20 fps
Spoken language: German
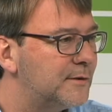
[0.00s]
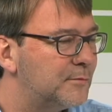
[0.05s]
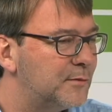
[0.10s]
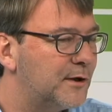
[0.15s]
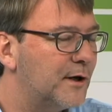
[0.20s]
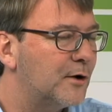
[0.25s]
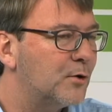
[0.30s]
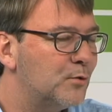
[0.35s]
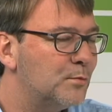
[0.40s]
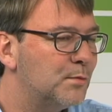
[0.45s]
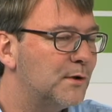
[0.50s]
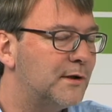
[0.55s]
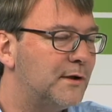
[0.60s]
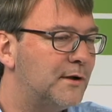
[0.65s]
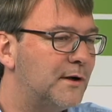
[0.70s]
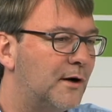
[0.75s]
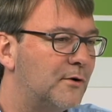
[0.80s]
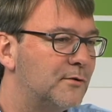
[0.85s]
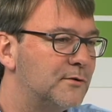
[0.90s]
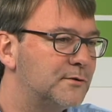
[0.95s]
Aber darüber
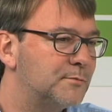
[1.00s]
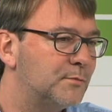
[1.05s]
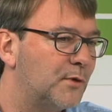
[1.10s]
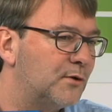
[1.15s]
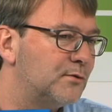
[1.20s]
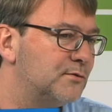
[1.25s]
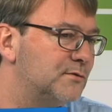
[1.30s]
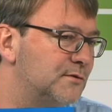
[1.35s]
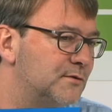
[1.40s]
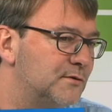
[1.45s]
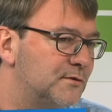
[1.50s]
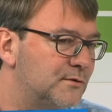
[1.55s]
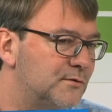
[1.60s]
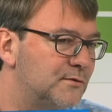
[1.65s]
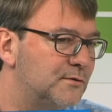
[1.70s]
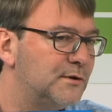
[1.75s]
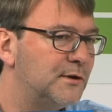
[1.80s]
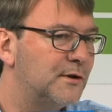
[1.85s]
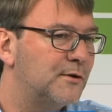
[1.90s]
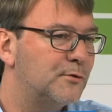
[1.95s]
hinaus brauchen Sie
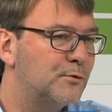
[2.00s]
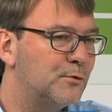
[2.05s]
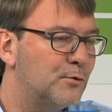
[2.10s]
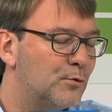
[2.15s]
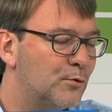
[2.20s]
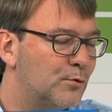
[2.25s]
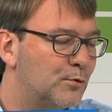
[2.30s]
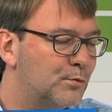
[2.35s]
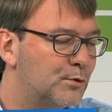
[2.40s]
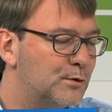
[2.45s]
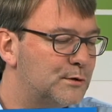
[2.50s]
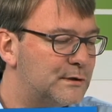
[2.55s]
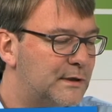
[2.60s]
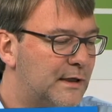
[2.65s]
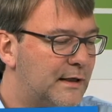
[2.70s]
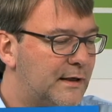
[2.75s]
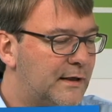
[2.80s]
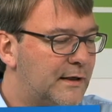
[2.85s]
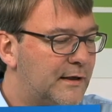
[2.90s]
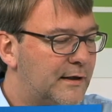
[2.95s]
natürlich auch einen Globus,
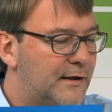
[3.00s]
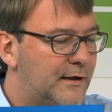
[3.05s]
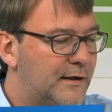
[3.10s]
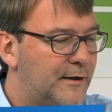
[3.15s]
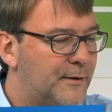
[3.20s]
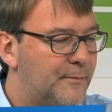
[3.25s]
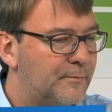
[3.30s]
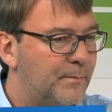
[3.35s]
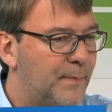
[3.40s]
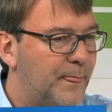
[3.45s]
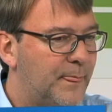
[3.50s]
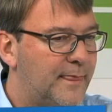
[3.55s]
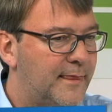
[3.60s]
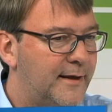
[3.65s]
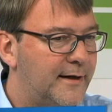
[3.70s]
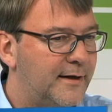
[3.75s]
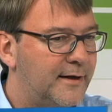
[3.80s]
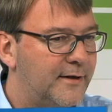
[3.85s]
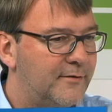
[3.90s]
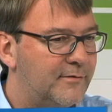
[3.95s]
ähm,
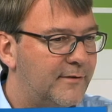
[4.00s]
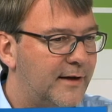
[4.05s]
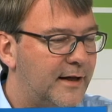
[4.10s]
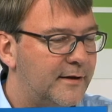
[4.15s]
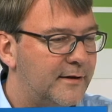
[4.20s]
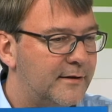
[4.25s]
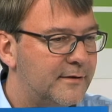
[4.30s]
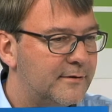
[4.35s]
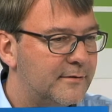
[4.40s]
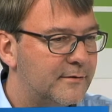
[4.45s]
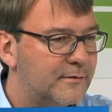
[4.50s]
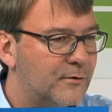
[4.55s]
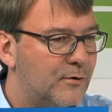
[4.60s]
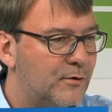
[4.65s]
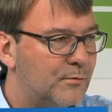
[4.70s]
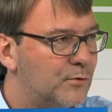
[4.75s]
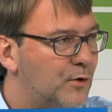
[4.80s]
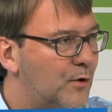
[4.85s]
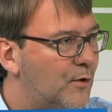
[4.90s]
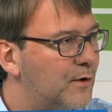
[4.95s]
denn die Welt
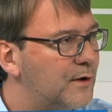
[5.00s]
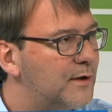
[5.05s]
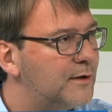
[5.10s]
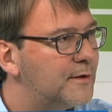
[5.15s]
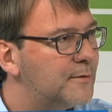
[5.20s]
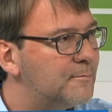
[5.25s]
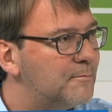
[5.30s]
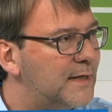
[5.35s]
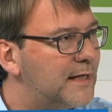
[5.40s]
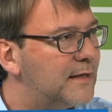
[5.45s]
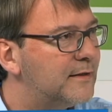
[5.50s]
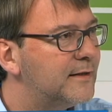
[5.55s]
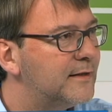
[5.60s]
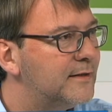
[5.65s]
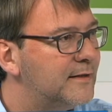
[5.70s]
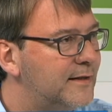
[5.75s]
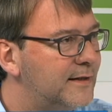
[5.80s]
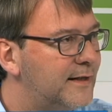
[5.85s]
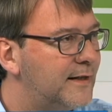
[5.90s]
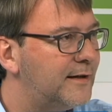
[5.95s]
kommt heute mehr
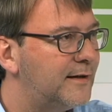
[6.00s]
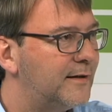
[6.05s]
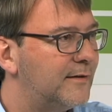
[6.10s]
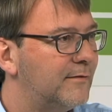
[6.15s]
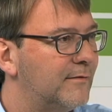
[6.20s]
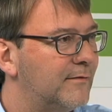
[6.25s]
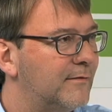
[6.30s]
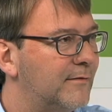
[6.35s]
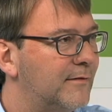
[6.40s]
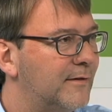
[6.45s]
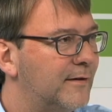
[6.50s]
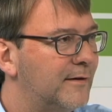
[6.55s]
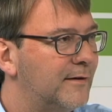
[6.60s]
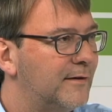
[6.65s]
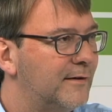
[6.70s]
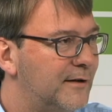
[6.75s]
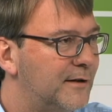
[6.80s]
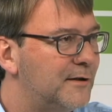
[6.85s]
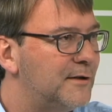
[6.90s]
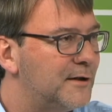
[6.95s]
denn je
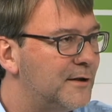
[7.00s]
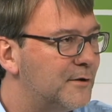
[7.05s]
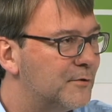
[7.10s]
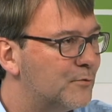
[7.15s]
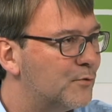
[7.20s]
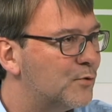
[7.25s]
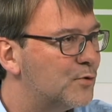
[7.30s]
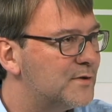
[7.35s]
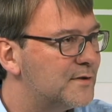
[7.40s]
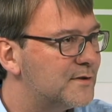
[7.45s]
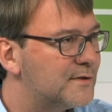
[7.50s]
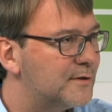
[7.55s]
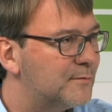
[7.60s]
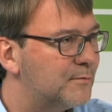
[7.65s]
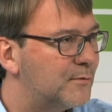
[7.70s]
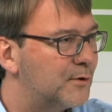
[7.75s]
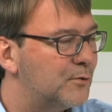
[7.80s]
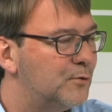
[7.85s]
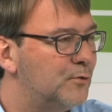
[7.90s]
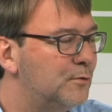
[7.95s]
in ihr
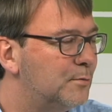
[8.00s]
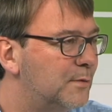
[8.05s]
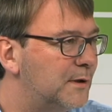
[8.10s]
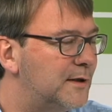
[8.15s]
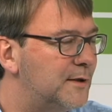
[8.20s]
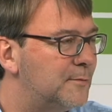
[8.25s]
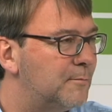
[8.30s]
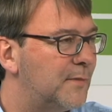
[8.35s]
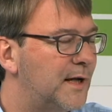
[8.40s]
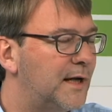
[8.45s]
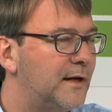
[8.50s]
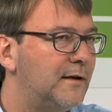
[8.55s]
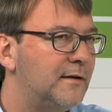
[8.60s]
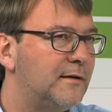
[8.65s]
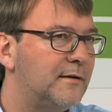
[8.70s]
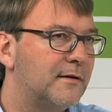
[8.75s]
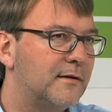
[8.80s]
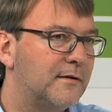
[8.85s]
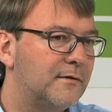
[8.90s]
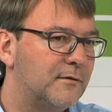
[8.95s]
Wohnzimmer, über die
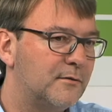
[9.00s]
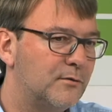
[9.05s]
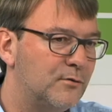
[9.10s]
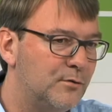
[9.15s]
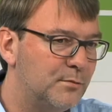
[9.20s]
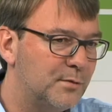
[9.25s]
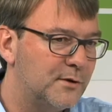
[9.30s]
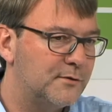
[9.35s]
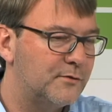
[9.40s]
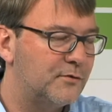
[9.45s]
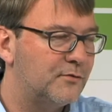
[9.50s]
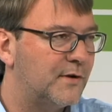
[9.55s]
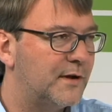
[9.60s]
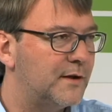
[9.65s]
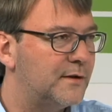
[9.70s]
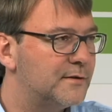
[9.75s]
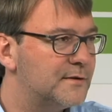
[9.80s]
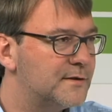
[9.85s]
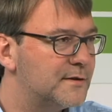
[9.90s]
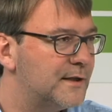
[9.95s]
Medien, über das
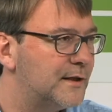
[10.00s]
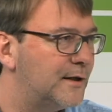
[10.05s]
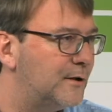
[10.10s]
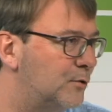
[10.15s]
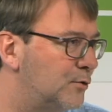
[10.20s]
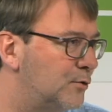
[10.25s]
Fernsehen,